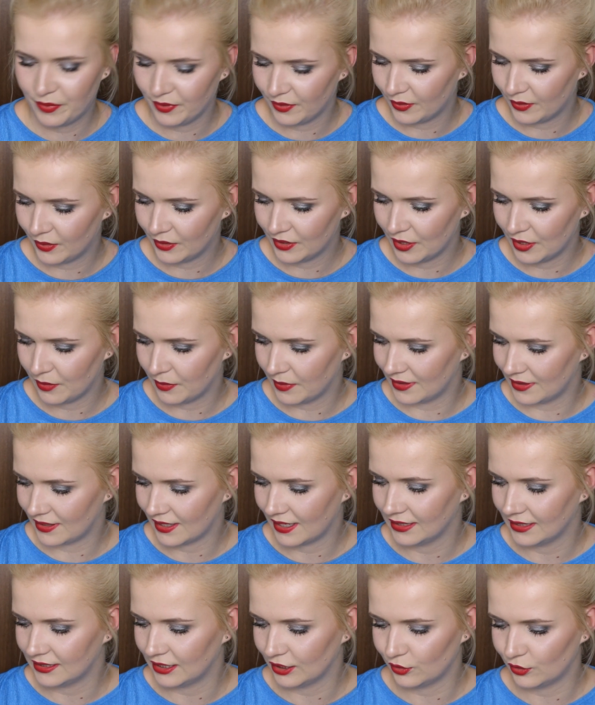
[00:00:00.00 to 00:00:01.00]
bo nie będę
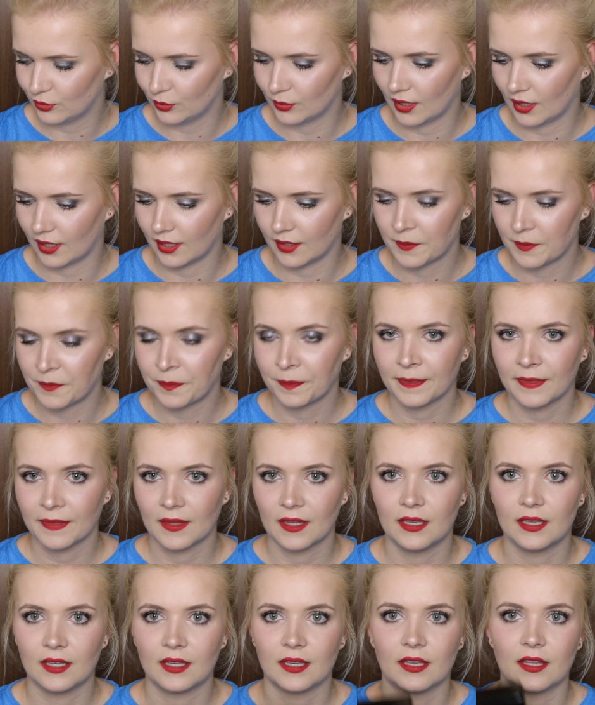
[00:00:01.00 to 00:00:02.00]
gadać tutaj
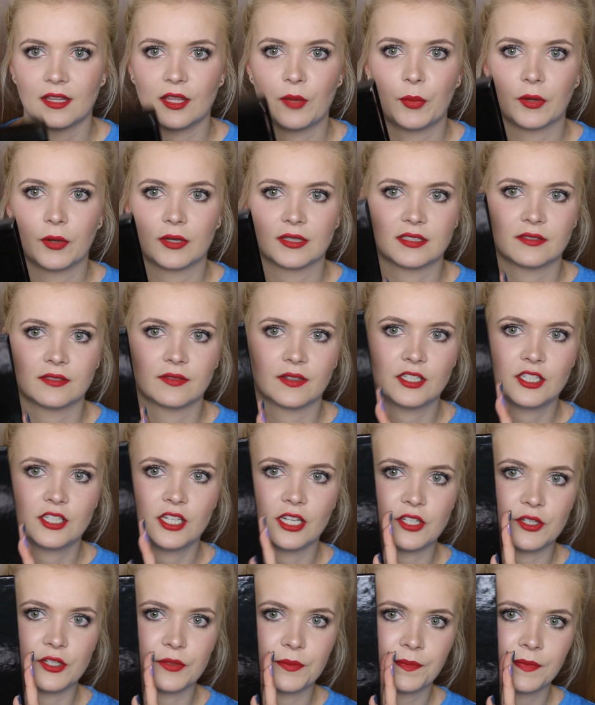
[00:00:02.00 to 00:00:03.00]
i nie pokazywać
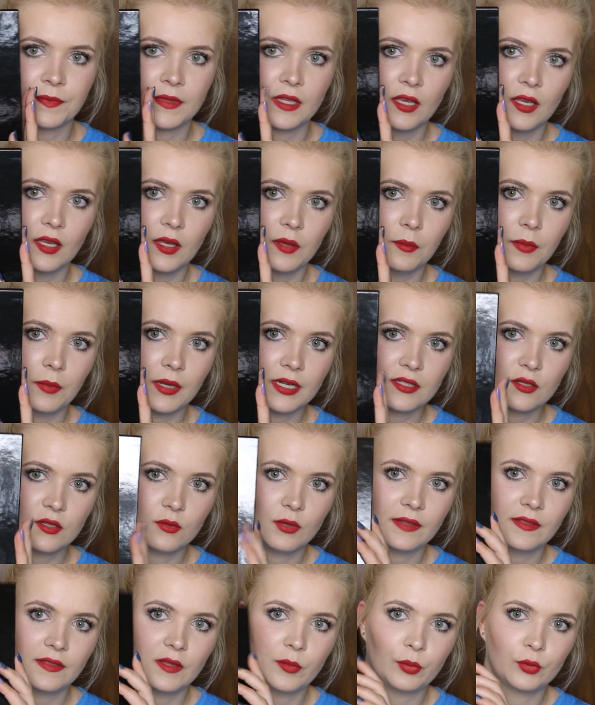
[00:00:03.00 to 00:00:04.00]
rzeczy. Bardzo
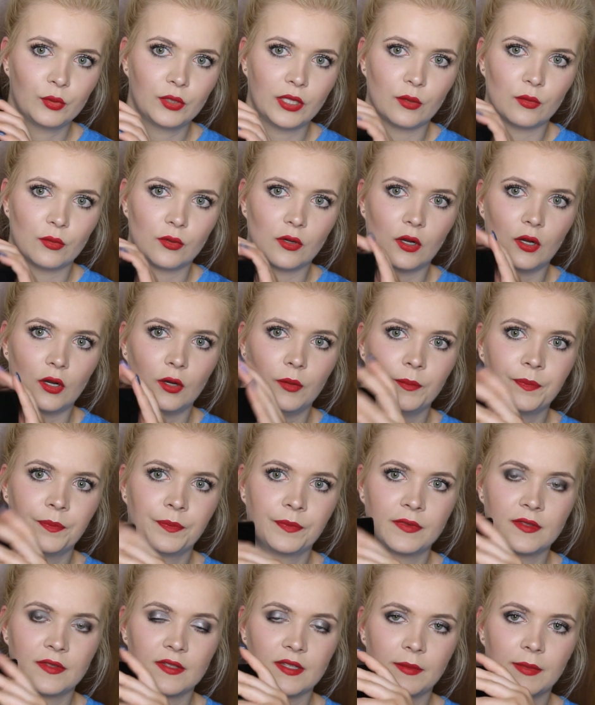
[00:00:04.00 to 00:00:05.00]
ładne pudełko,
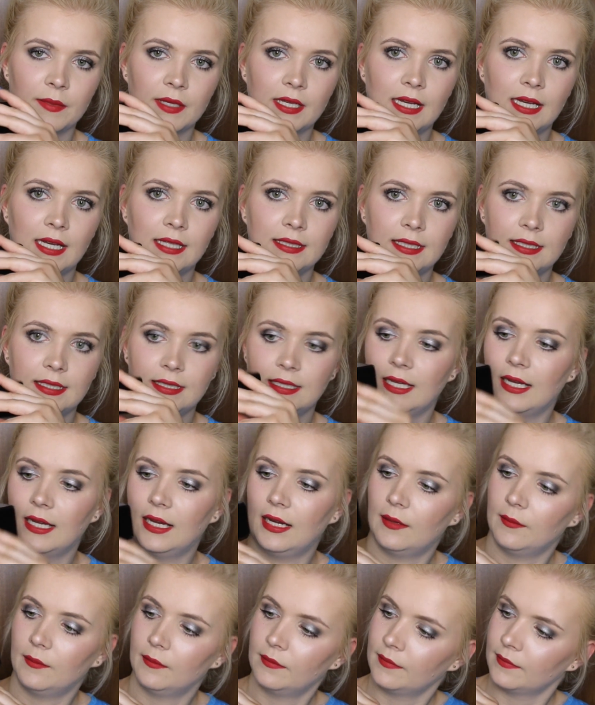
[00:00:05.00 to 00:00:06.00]
zamykane
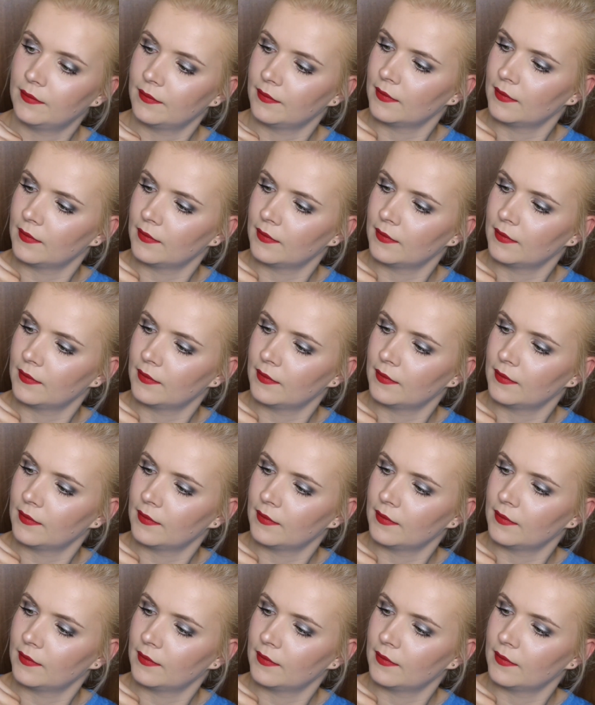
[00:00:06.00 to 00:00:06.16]
na